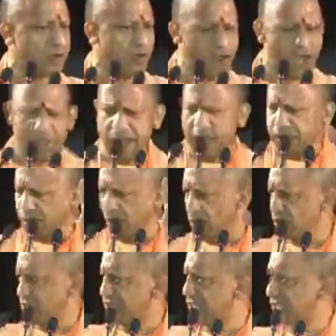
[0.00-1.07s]
कोई
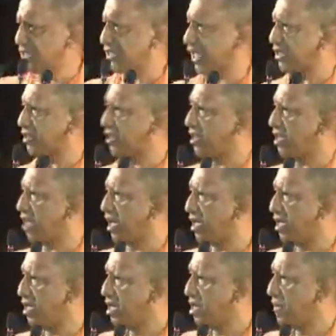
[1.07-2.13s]
भेदभाव किसी के साथ नहीं किया
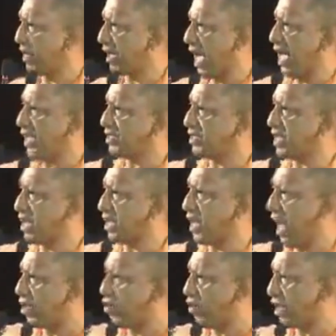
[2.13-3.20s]
विकास के
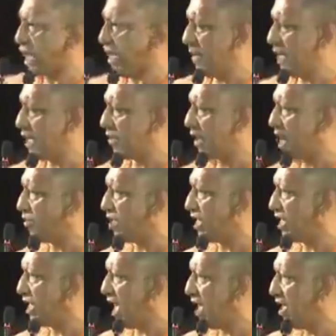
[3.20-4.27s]
कार्यों के लिए भेदभाव नहीं
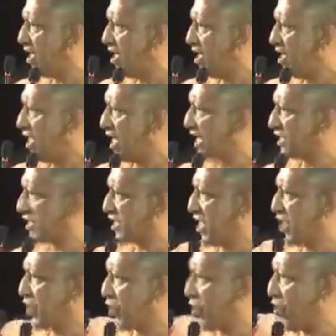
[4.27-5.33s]
किया ये
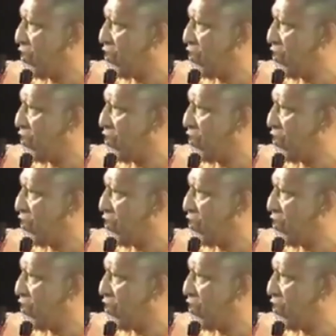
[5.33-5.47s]
80 करोड़